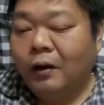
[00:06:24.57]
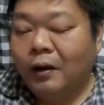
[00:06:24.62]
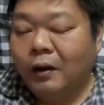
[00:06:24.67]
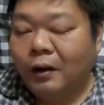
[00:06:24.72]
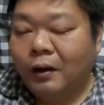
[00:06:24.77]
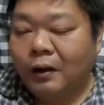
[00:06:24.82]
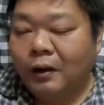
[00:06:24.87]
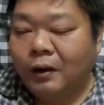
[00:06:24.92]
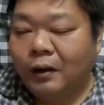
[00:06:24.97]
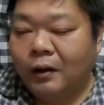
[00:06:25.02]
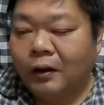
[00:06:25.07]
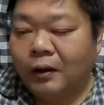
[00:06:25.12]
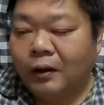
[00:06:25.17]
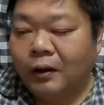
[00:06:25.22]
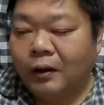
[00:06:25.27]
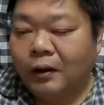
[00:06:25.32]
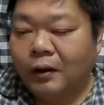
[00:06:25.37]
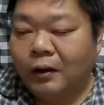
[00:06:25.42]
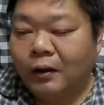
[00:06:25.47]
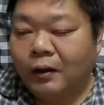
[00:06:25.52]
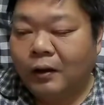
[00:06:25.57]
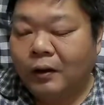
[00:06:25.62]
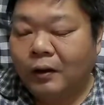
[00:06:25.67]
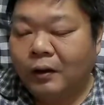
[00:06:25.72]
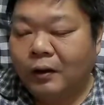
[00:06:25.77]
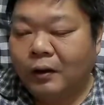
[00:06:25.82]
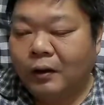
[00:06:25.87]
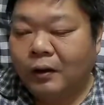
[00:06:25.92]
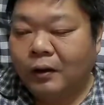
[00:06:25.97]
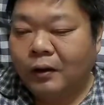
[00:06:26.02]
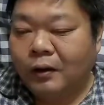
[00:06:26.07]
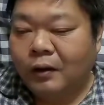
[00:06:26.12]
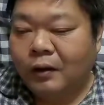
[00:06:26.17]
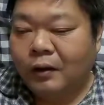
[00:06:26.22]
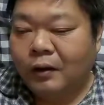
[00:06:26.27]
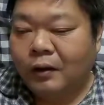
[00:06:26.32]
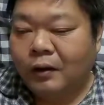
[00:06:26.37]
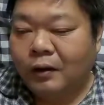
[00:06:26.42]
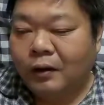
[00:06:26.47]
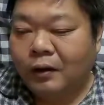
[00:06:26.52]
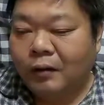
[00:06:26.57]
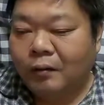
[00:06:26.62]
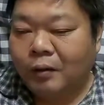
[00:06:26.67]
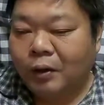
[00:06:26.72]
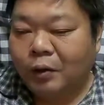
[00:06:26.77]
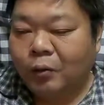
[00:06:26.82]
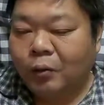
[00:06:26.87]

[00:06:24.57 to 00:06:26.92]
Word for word: えー、